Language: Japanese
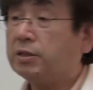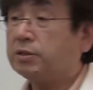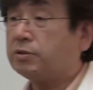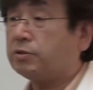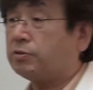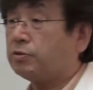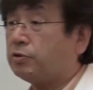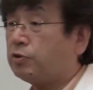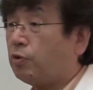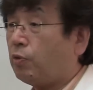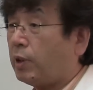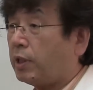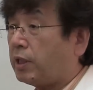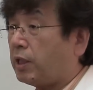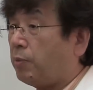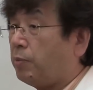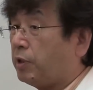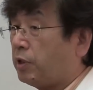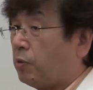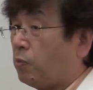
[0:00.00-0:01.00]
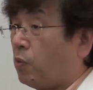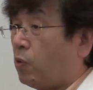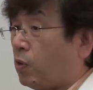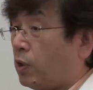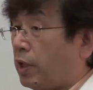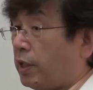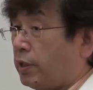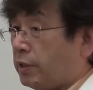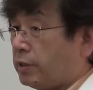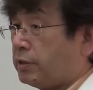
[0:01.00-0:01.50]
通常は食べても
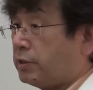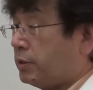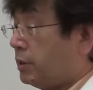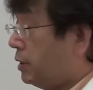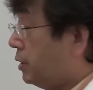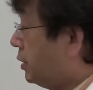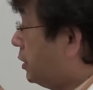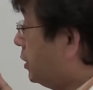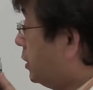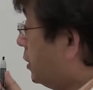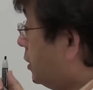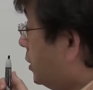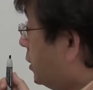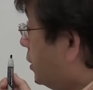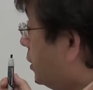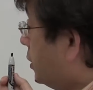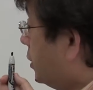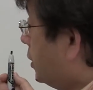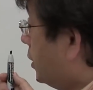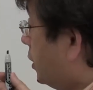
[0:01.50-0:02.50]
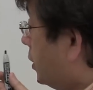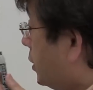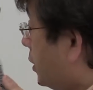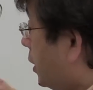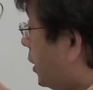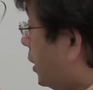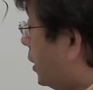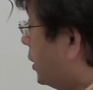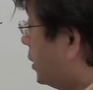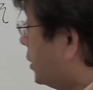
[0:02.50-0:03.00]
OK です。
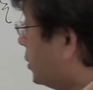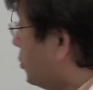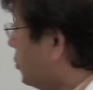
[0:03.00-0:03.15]
えー、